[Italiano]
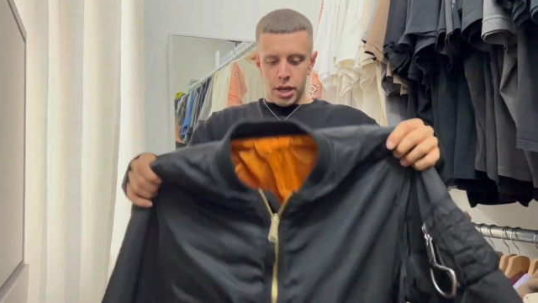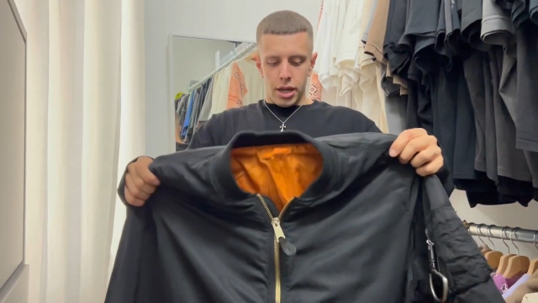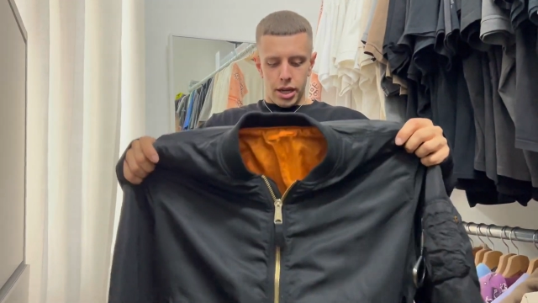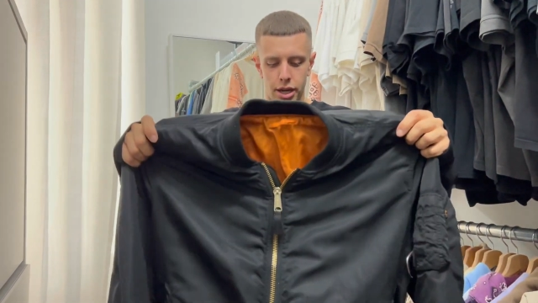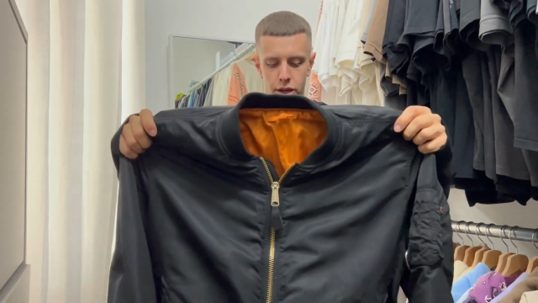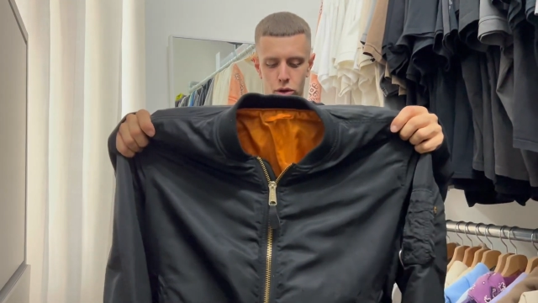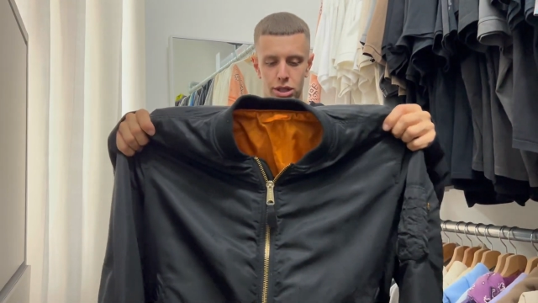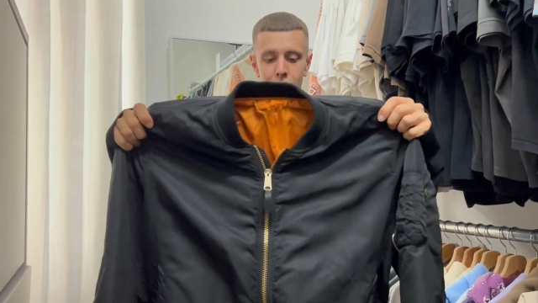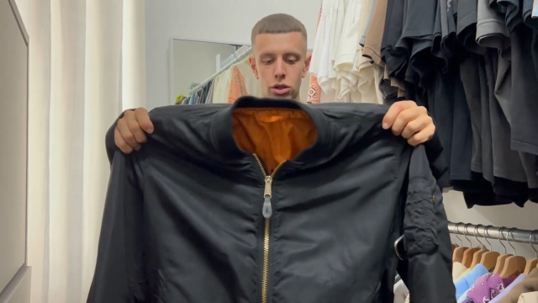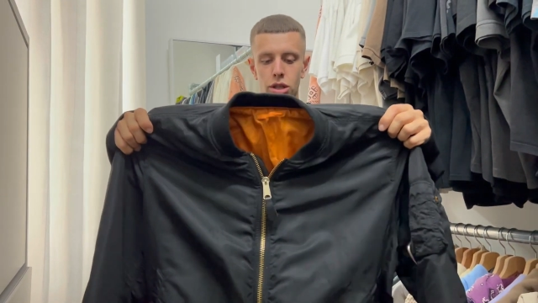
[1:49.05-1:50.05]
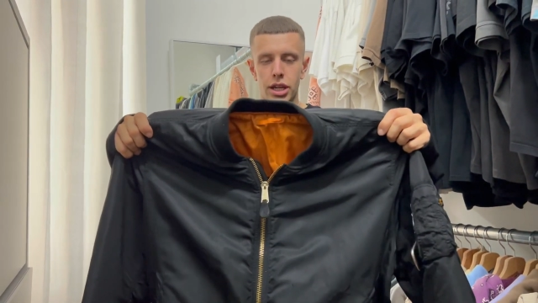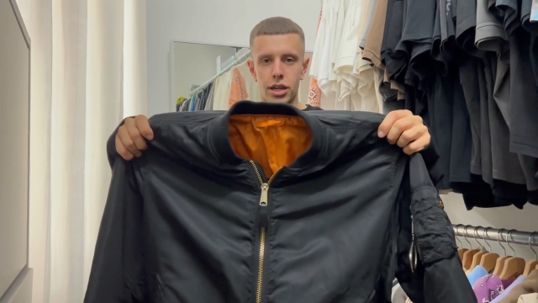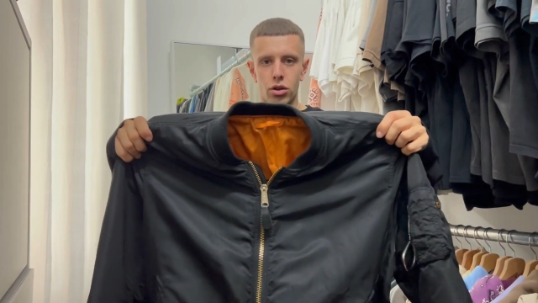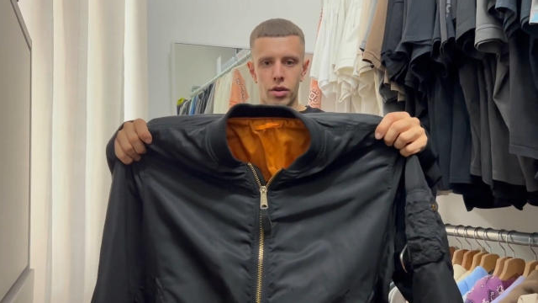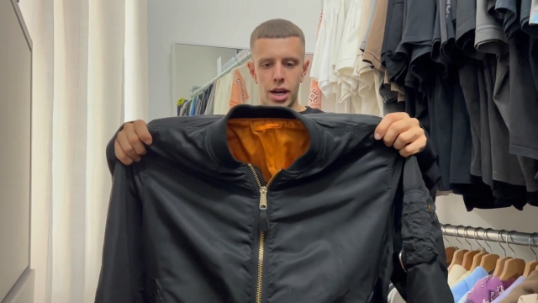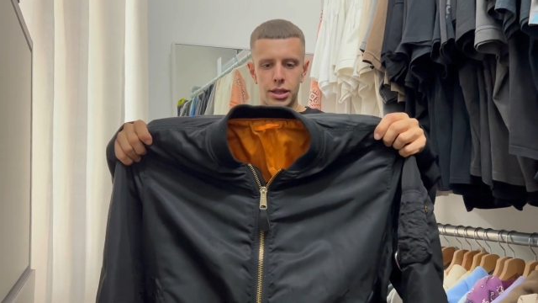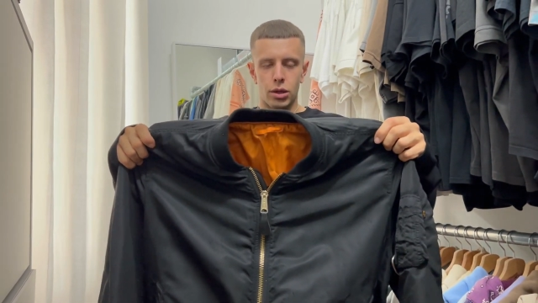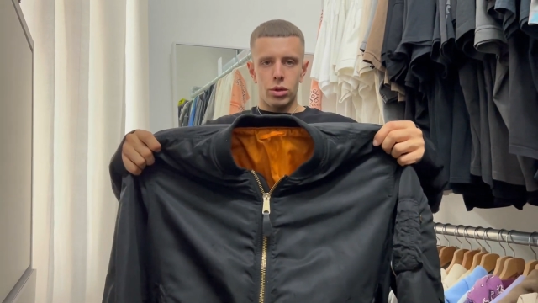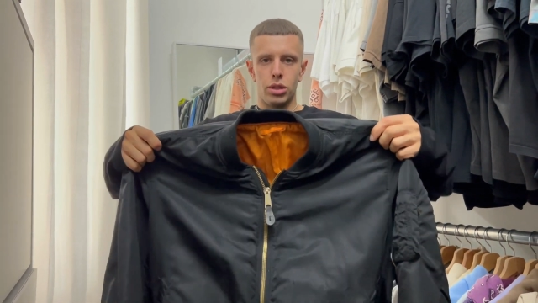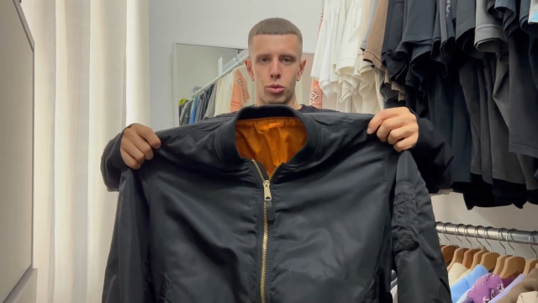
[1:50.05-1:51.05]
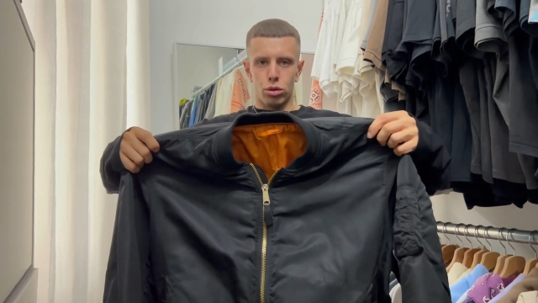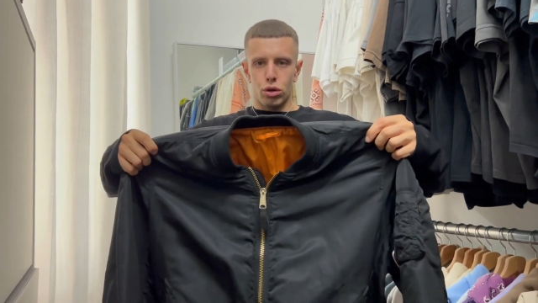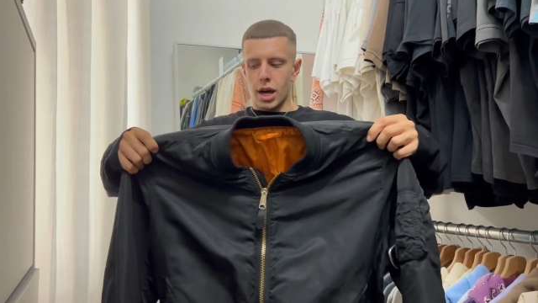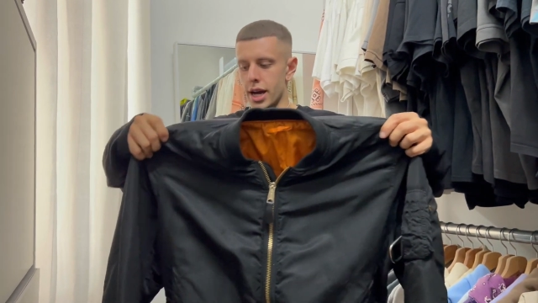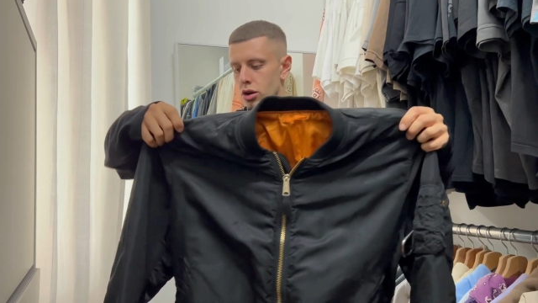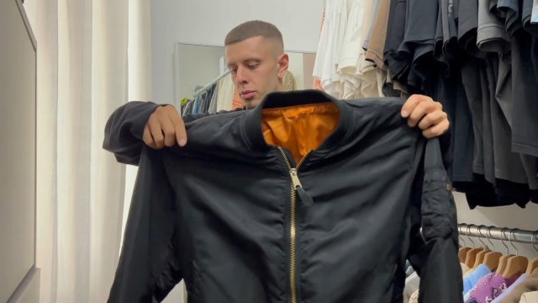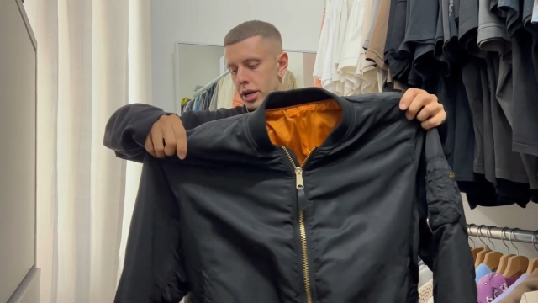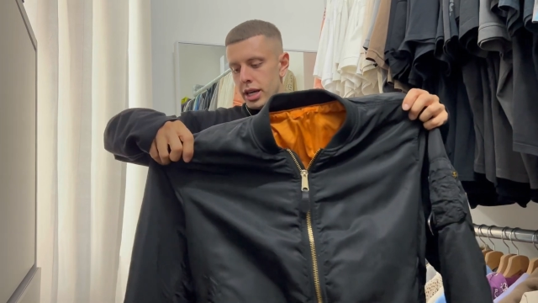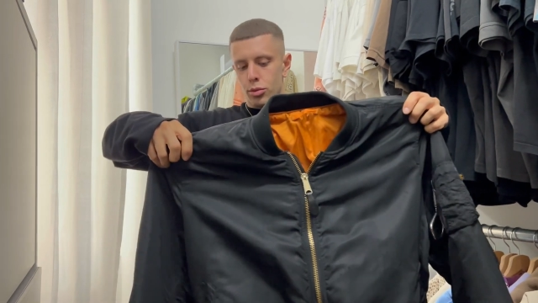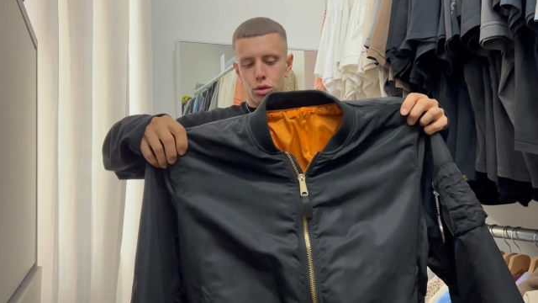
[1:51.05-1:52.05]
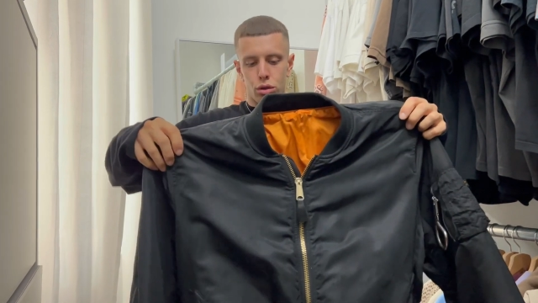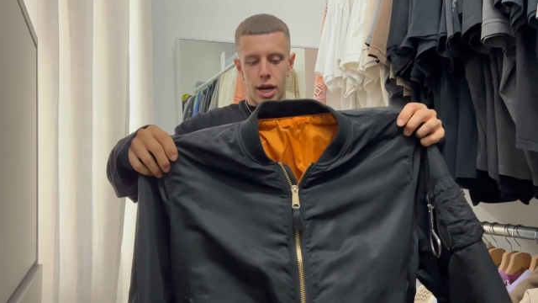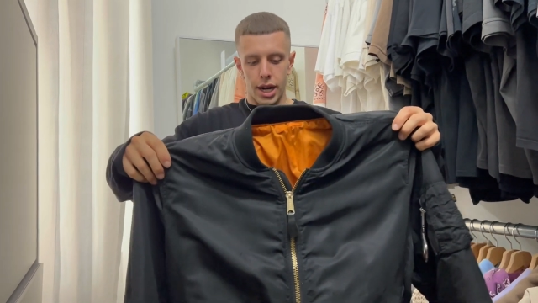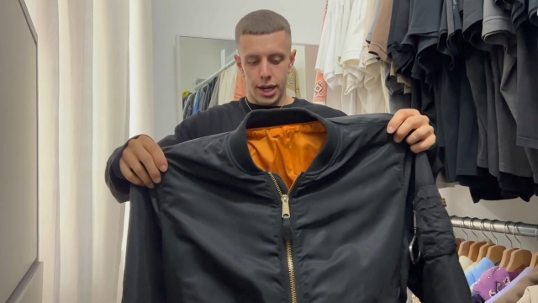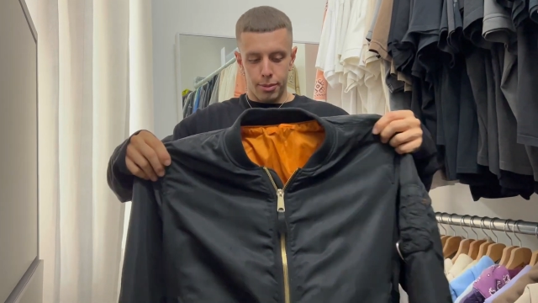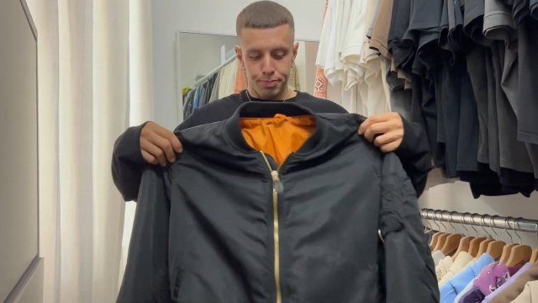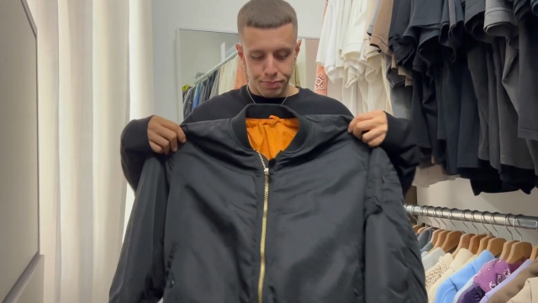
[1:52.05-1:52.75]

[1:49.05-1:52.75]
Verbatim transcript: eh, col taglio degli anni 90, quindi molto largo, manica molto larga,